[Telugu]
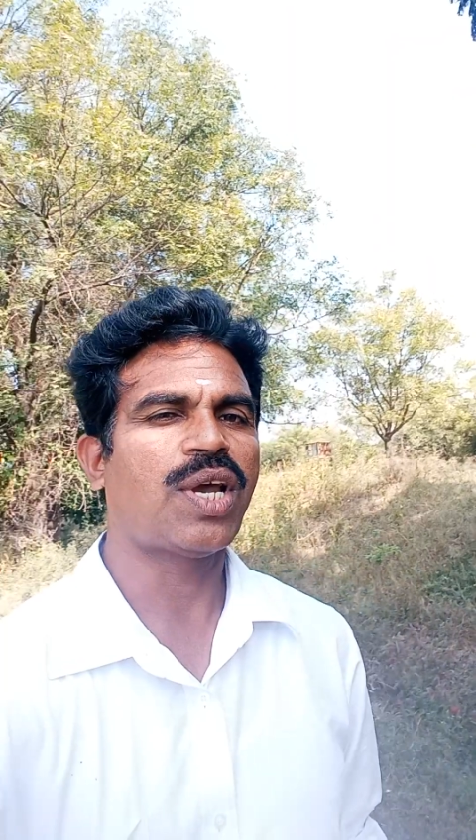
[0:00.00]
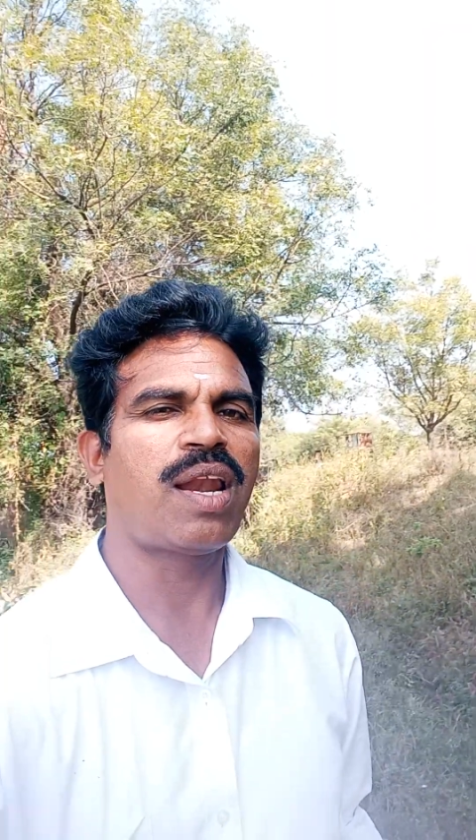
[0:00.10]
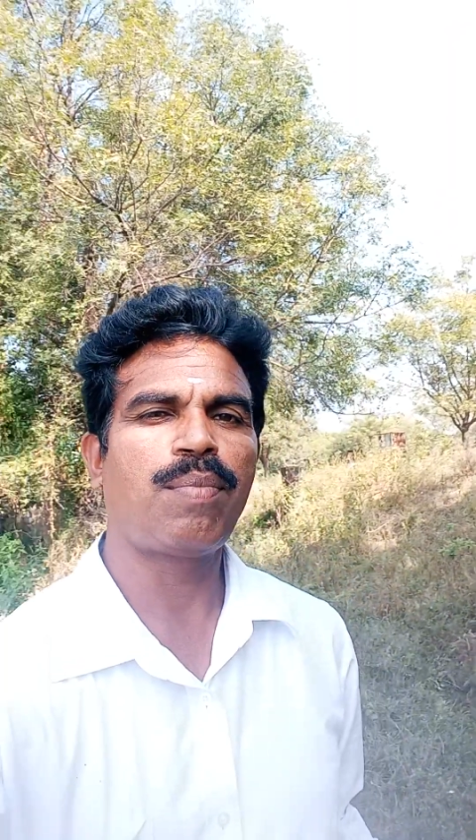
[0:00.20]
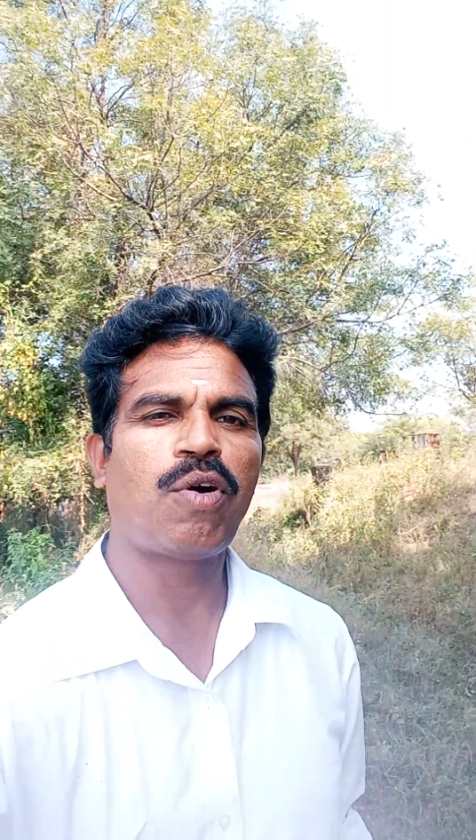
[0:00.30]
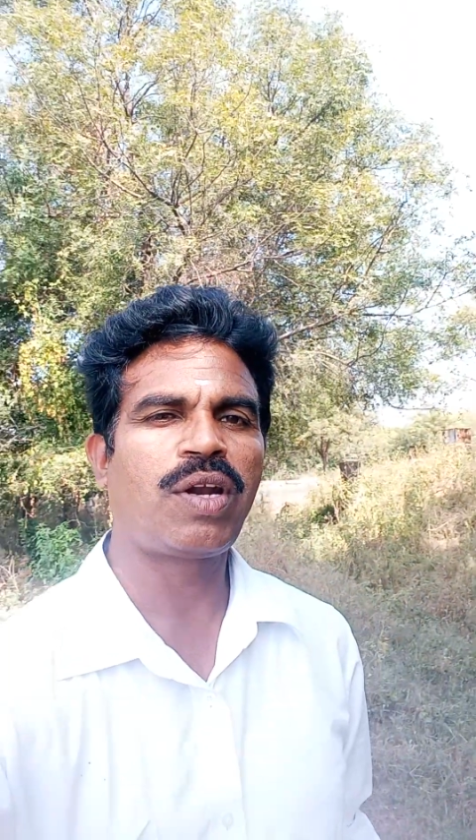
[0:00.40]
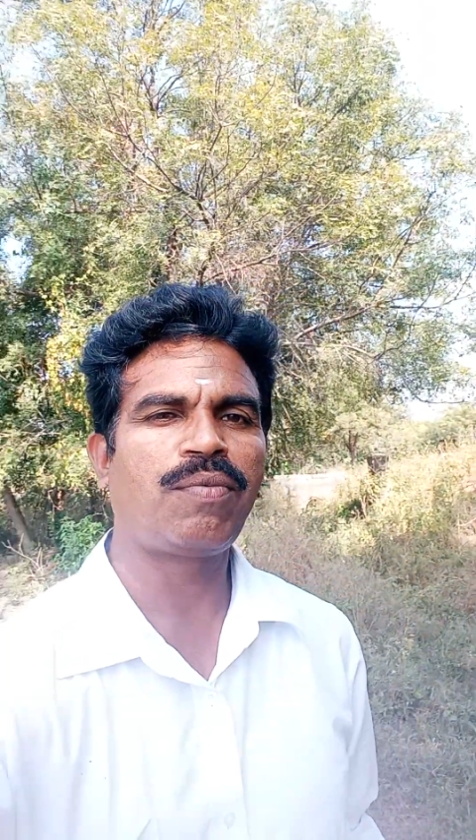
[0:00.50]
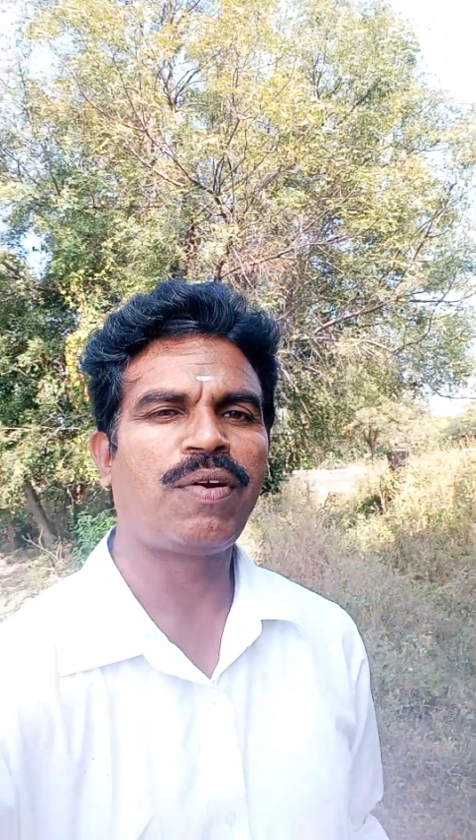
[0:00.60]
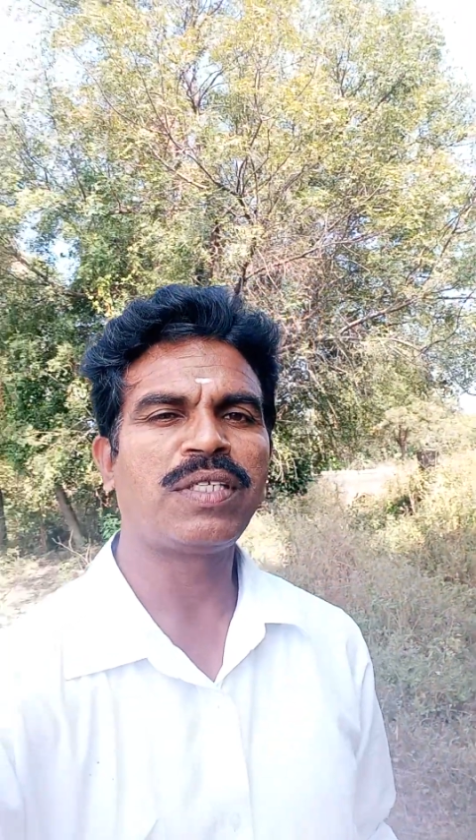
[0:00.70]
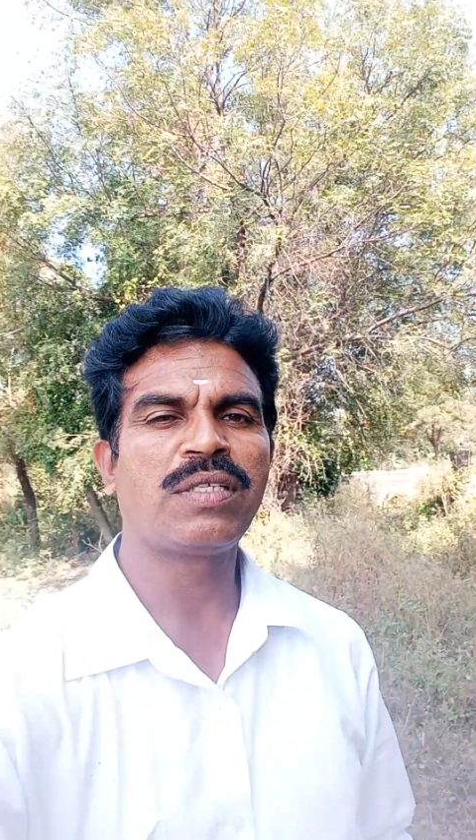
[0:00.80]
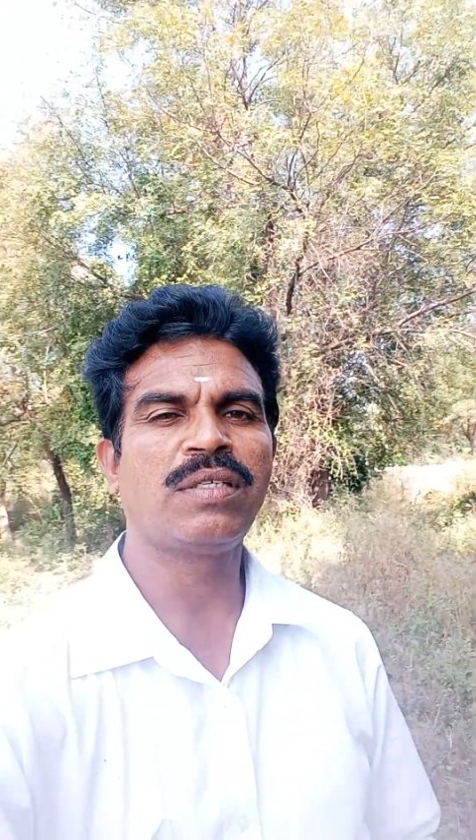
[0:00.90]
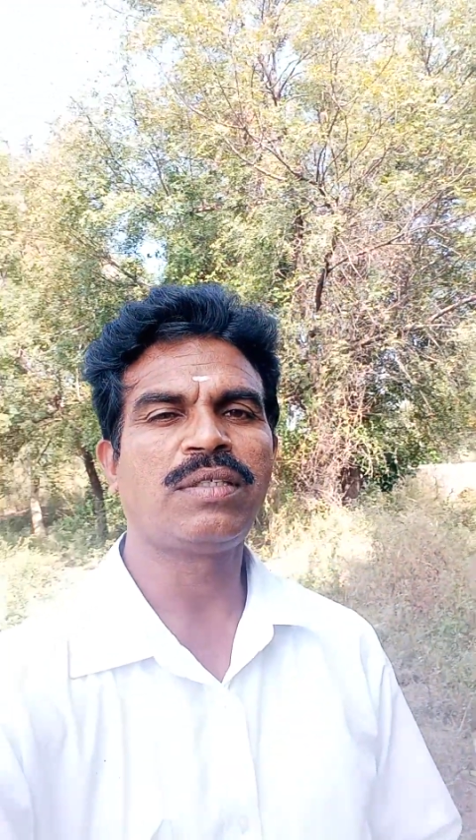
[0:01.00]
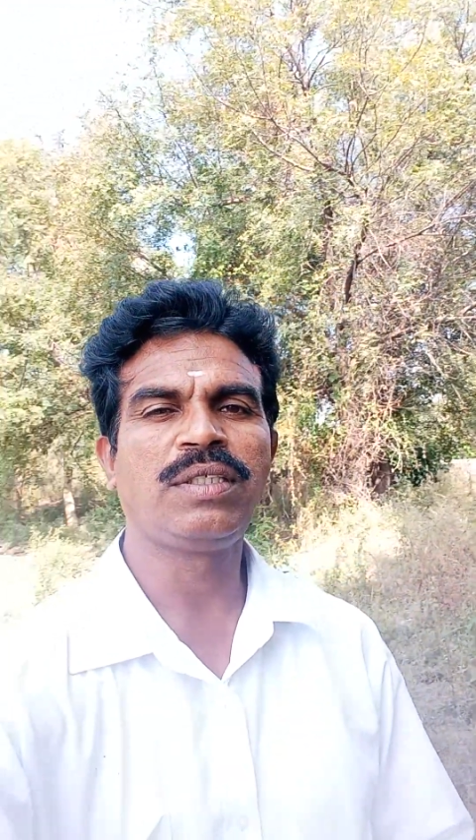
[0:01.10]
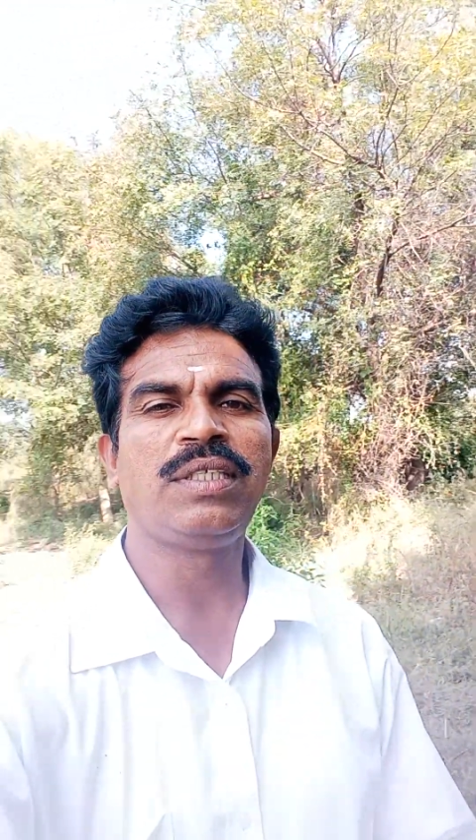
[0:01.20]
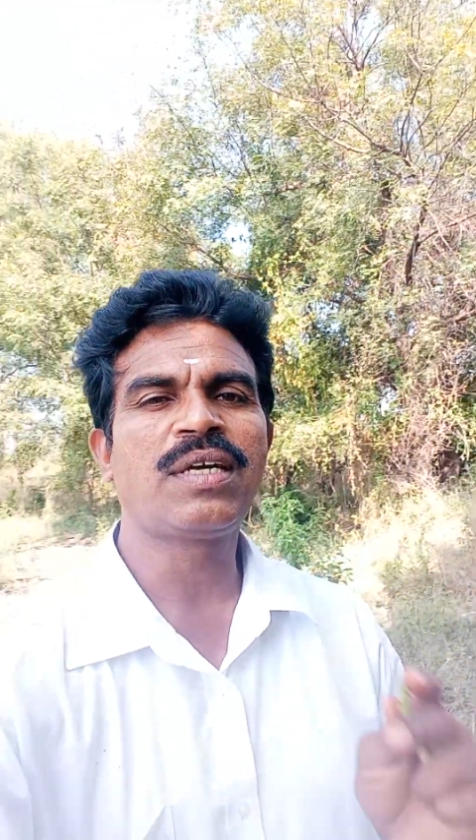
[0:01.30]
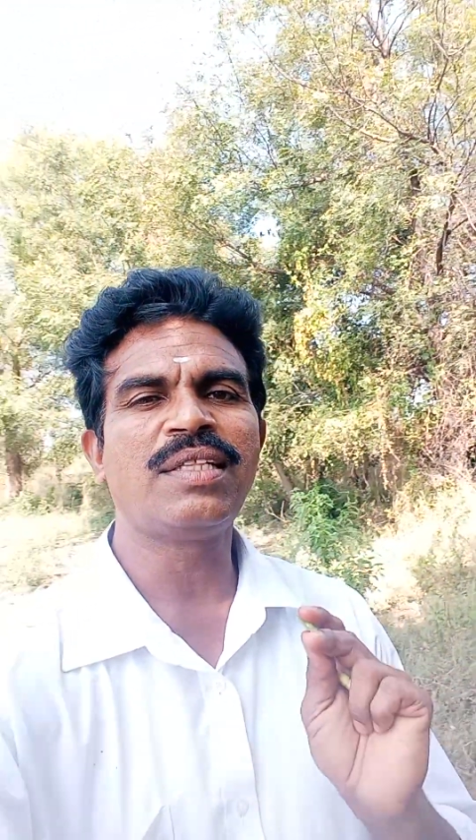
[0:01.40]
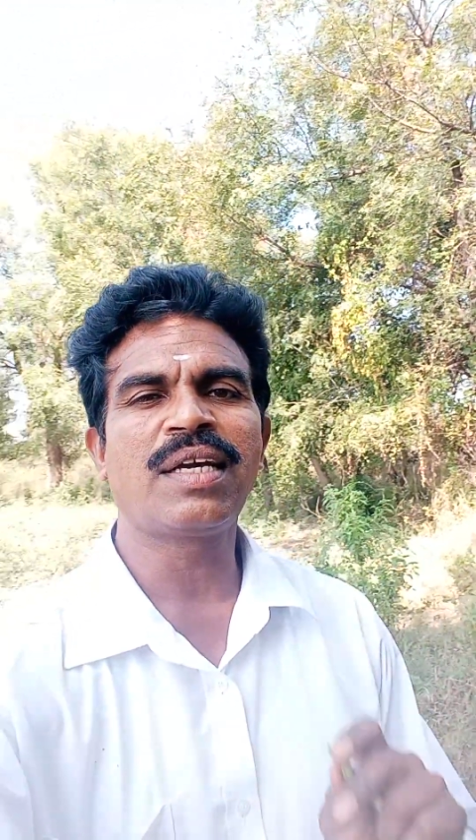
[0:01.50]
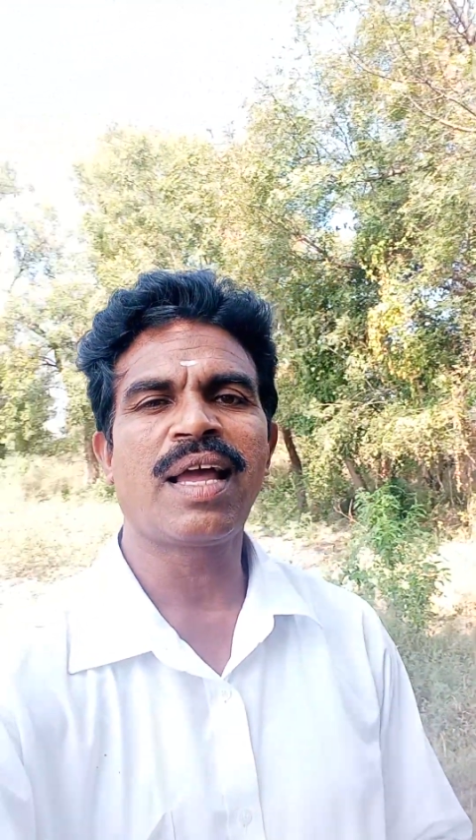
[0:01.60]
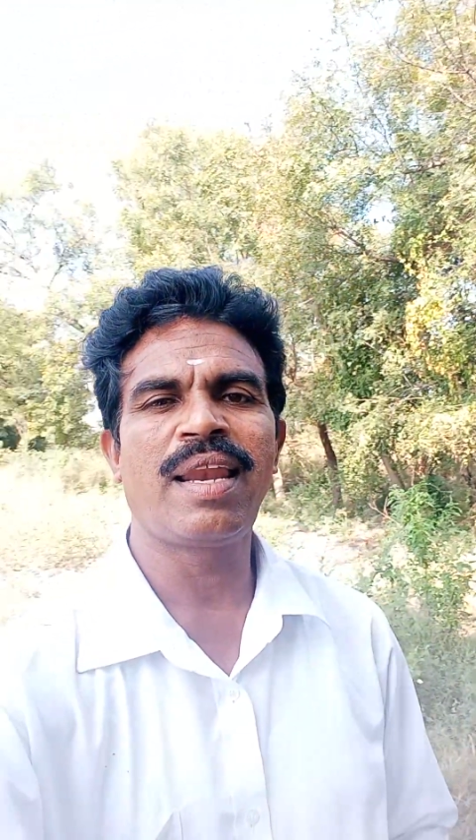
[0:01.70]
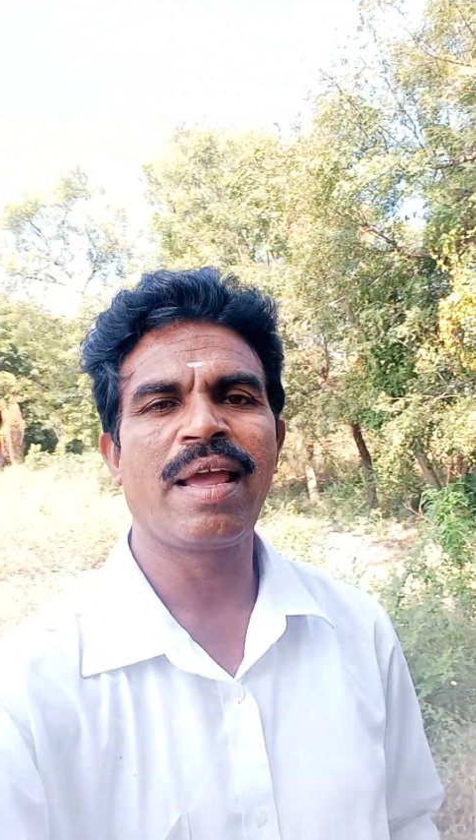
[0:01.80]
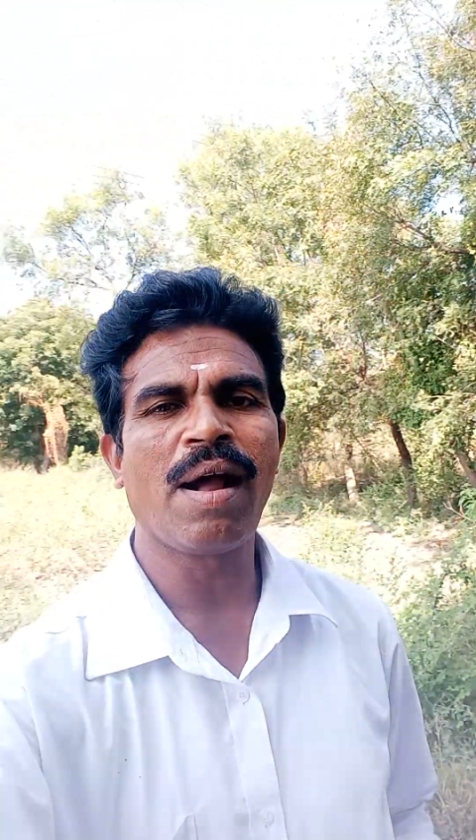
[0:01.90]
చాలా బాగున్నాయి ఫ్రెండ్స్ ఈ
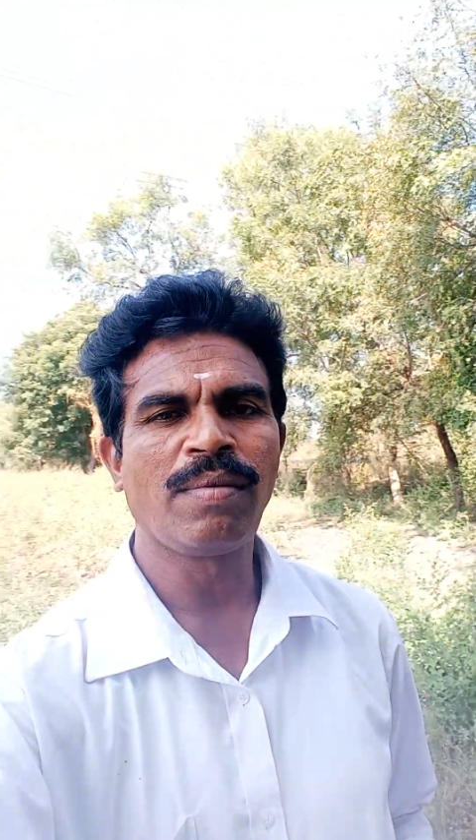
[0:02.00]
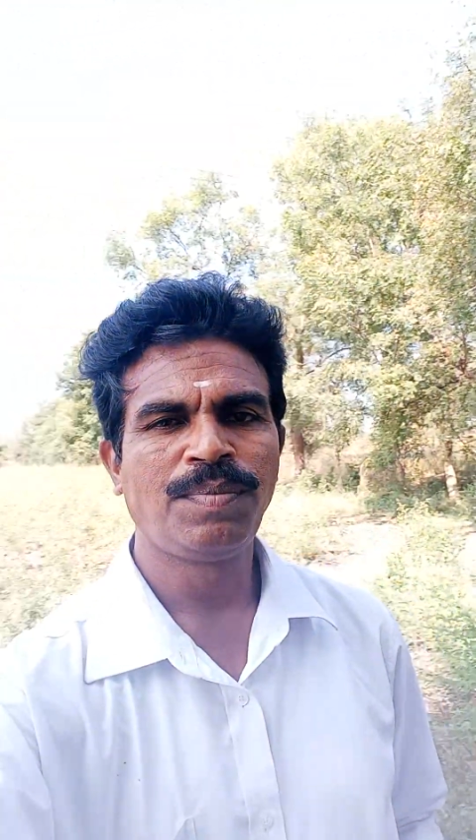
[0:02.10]
కందికాయలని